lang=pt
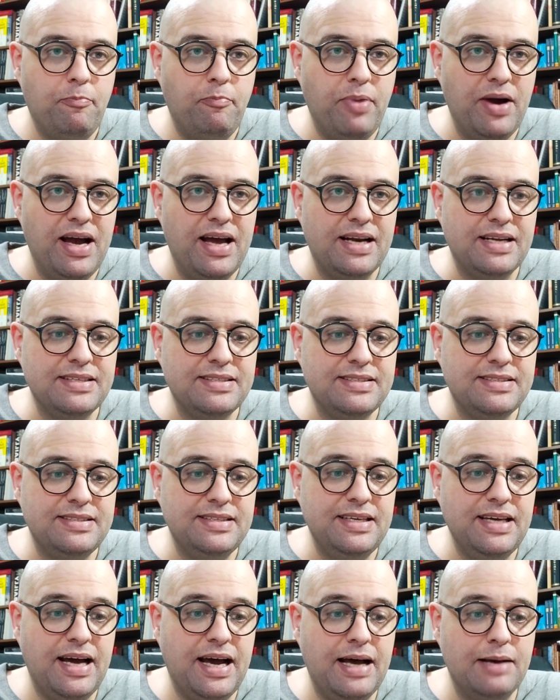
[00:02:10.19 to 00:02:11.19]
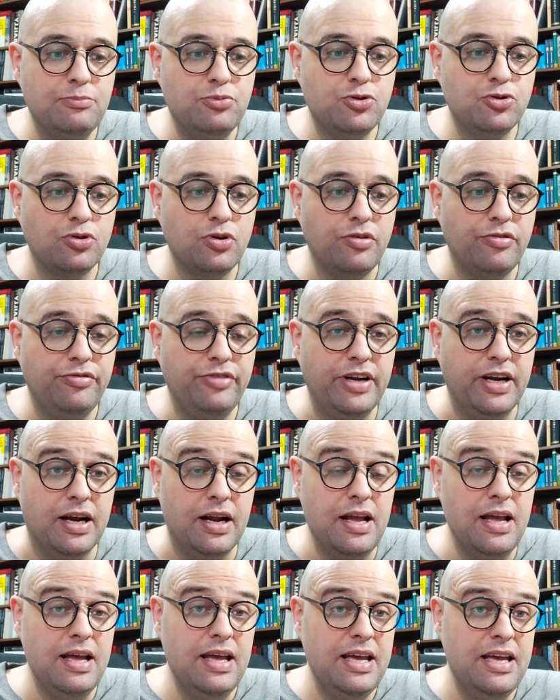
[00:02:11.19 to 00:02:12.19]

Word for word: para se absorver.